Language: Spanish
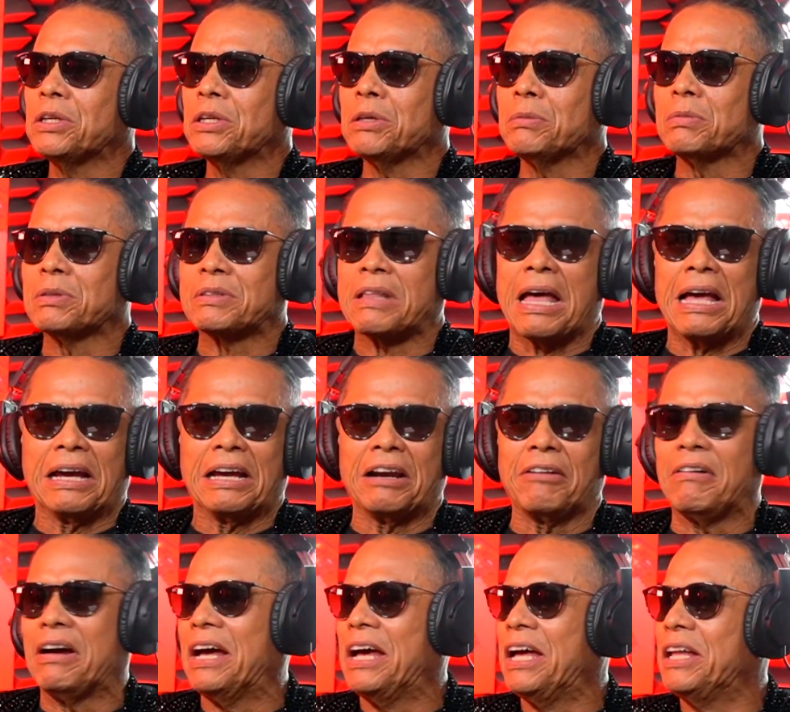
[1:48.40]
y me estaban
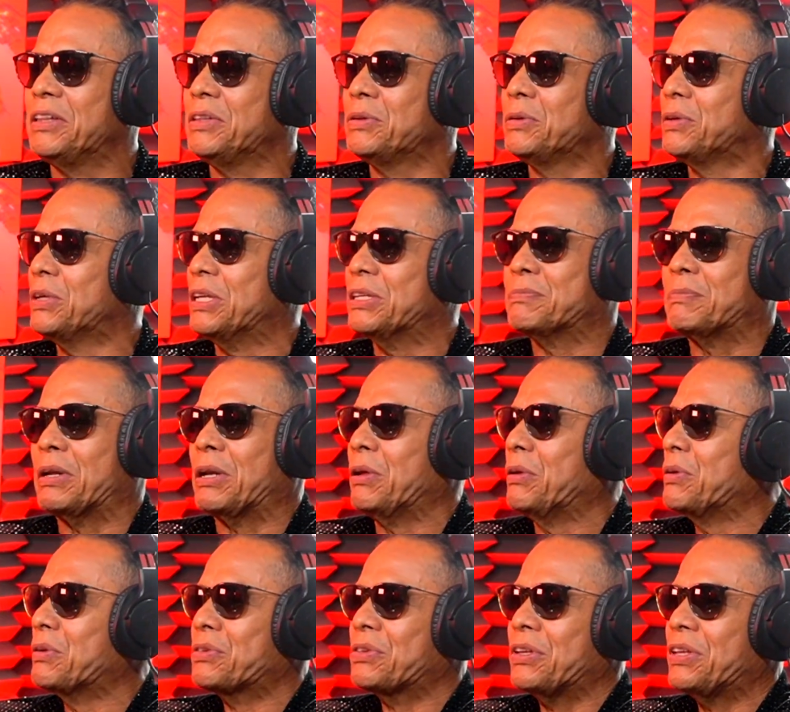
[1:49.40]
grabando, y para
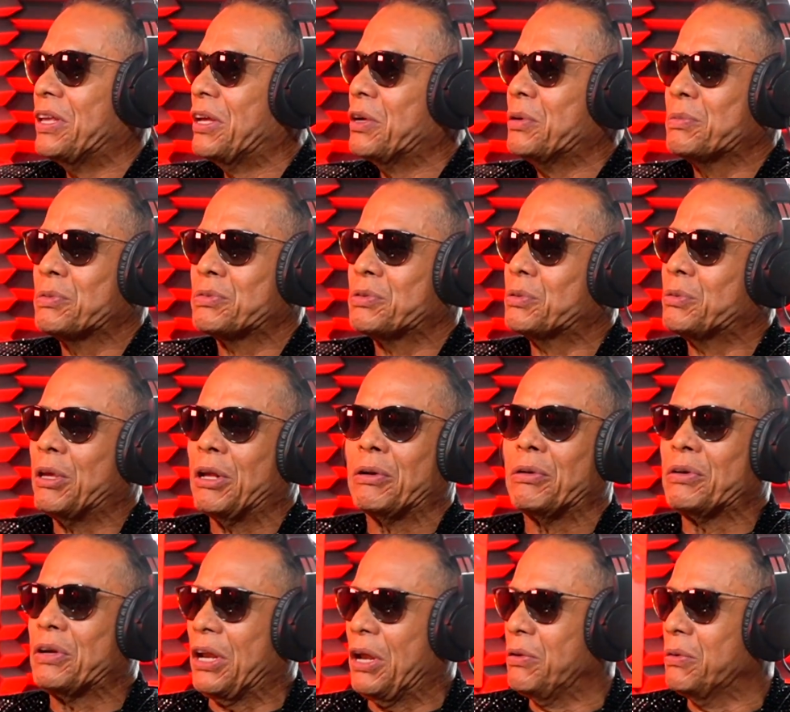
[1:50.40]
ellos ella como si estuviera
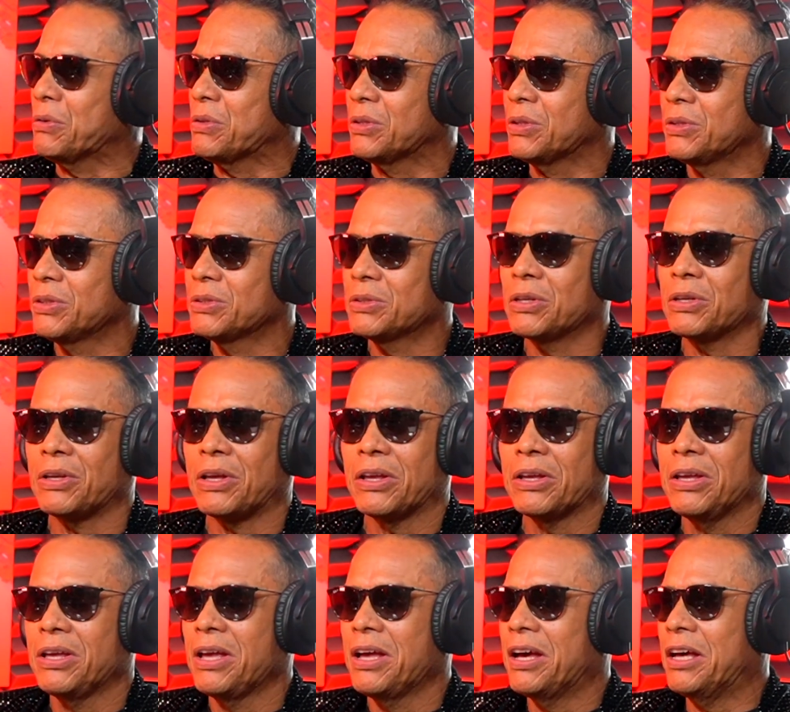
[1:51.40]
con ellos, ¿no? Entonces,
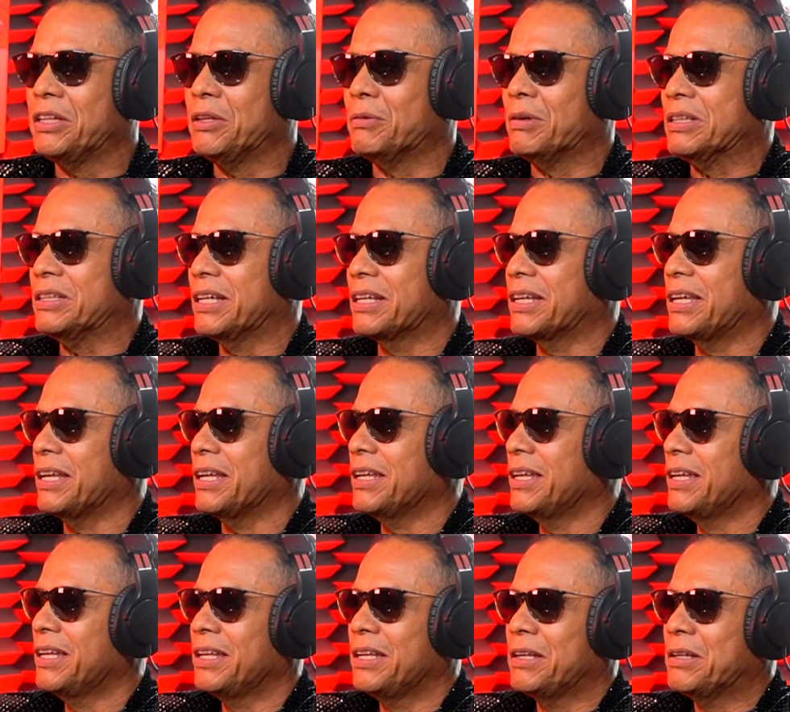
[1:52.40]
has cuenta que
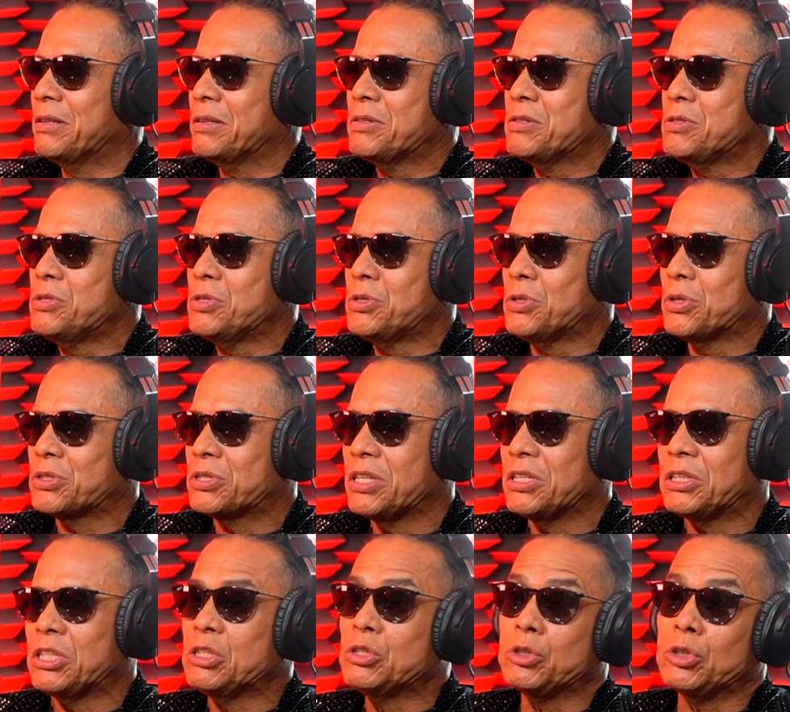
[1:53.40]
no,
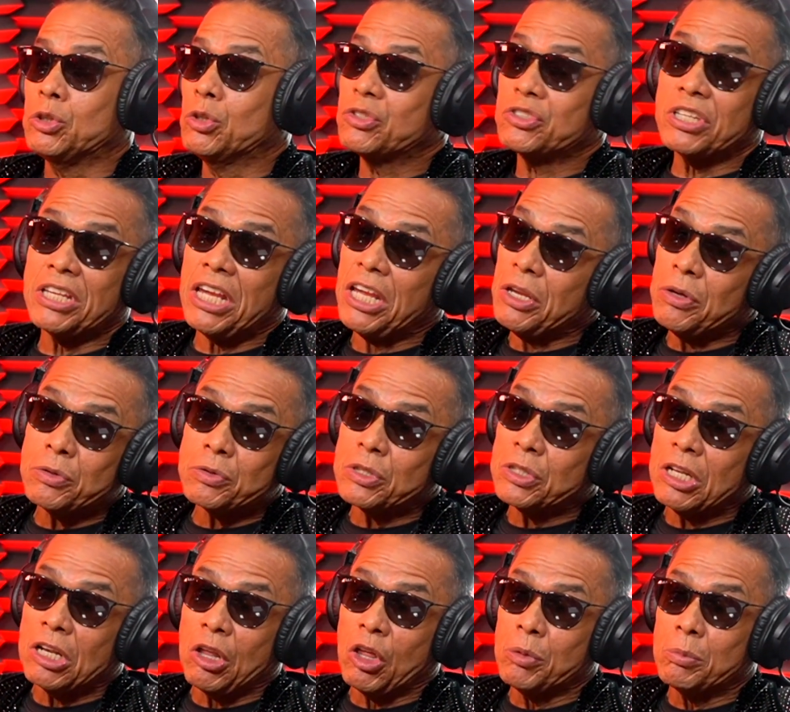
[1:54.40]
sentí, no sé ellos
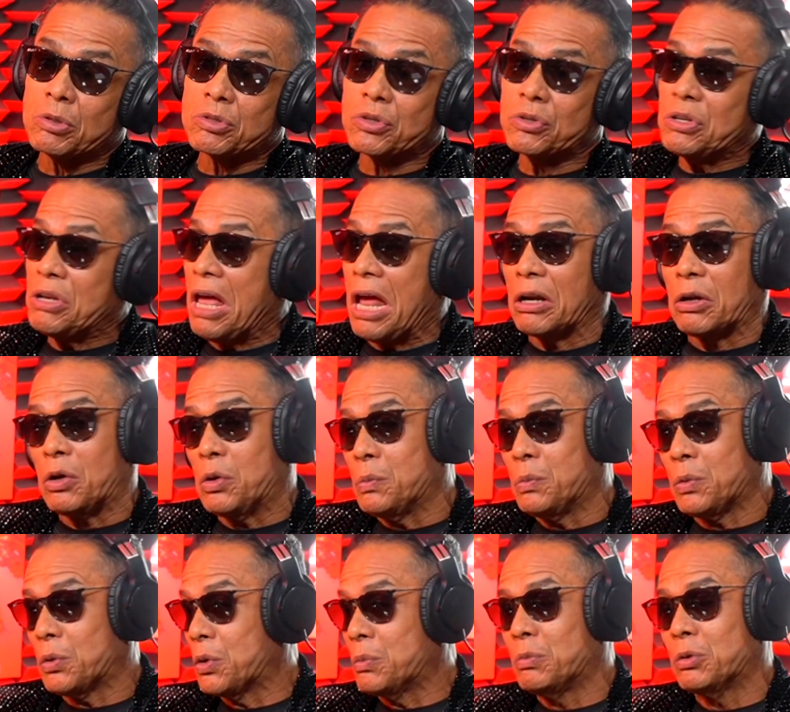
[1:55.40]
en el lado emocional
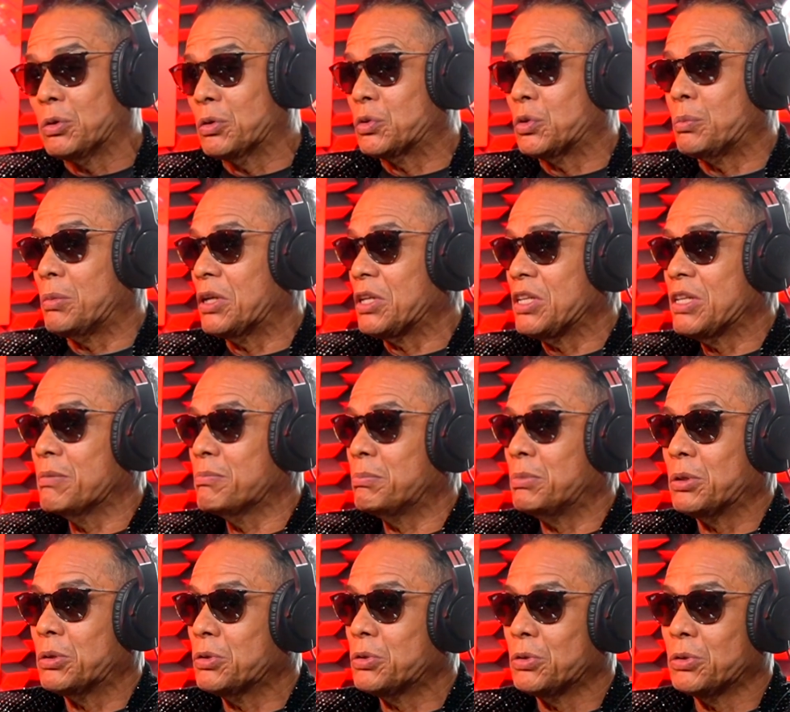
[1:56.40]
cómo, cómo lo tomarían,
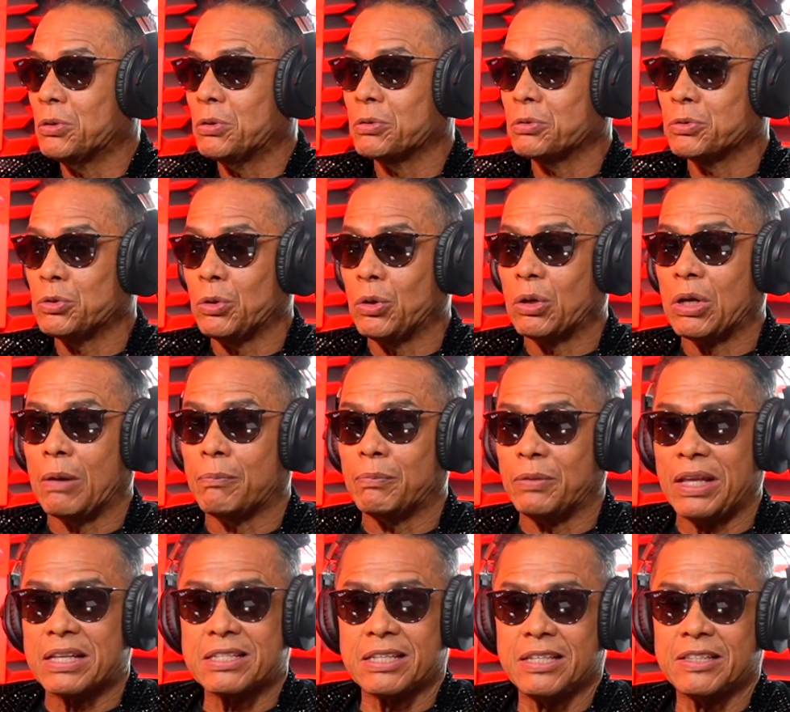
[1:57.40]
pero yo lo, yo lo
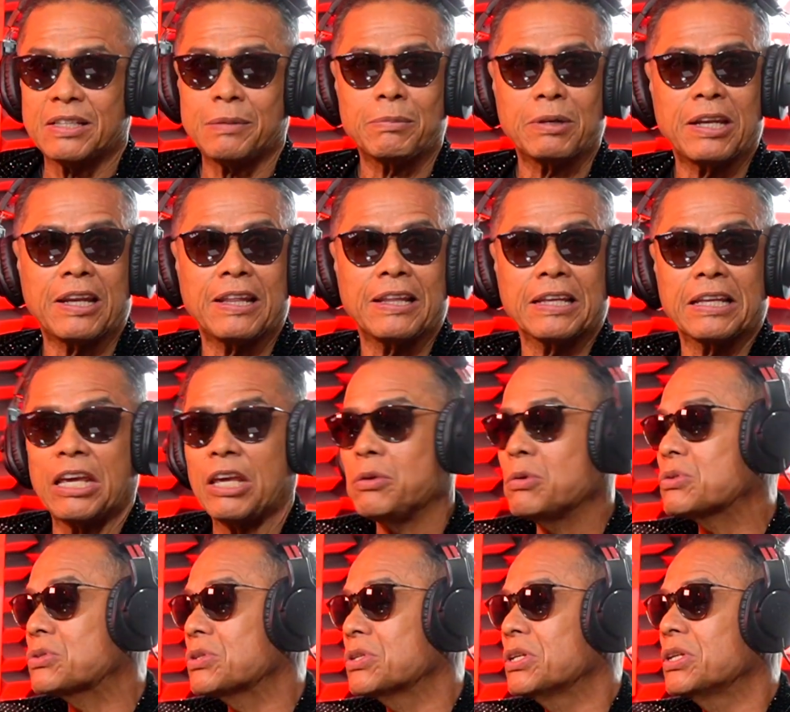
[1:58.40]
capté así, de esa manera de que
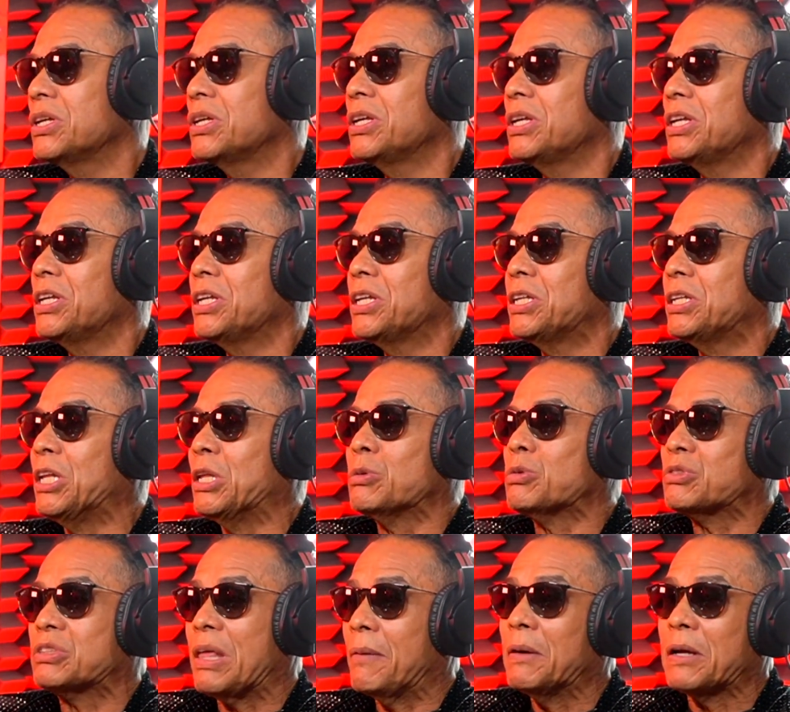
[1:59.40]
ellos les
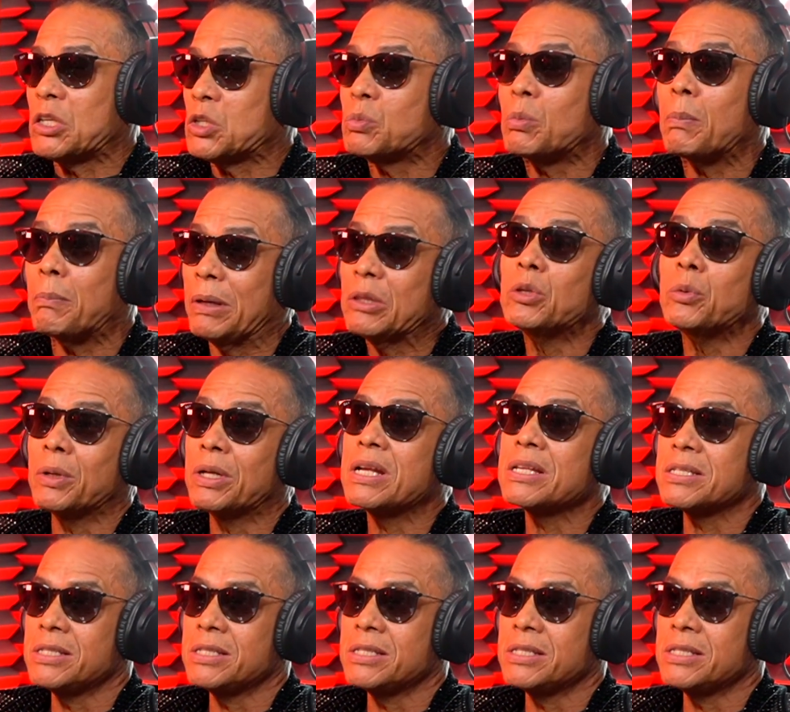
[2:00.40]
gustaba que su papá anduviera